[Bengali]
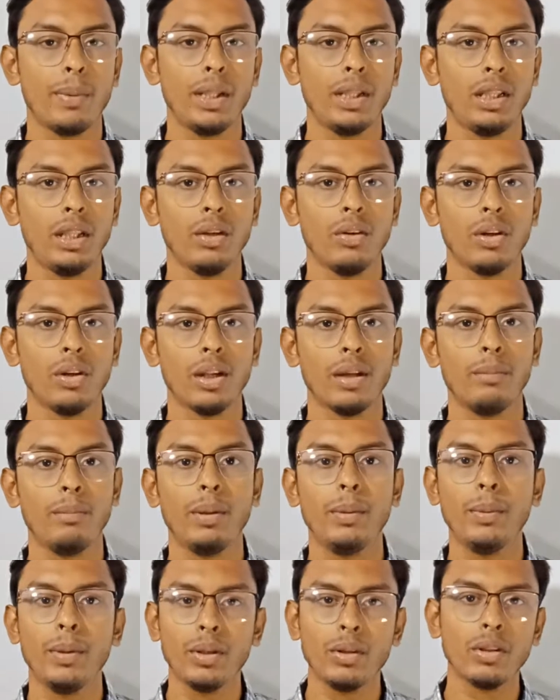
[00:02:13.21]
ভিত্তি করে
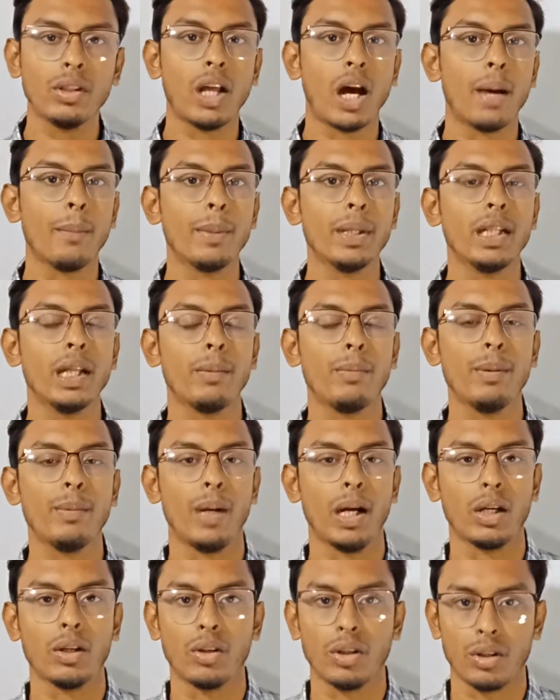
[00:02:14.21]
বিভিন্ন ধাপে ধাপে
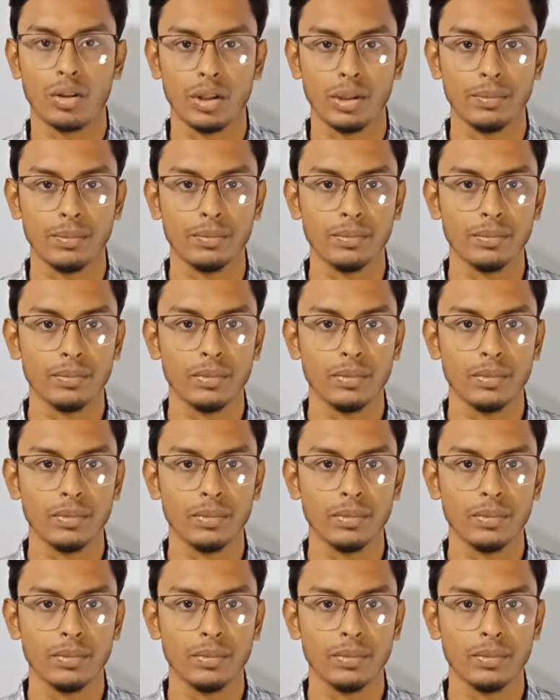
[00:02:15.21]
ভাগ করা হয়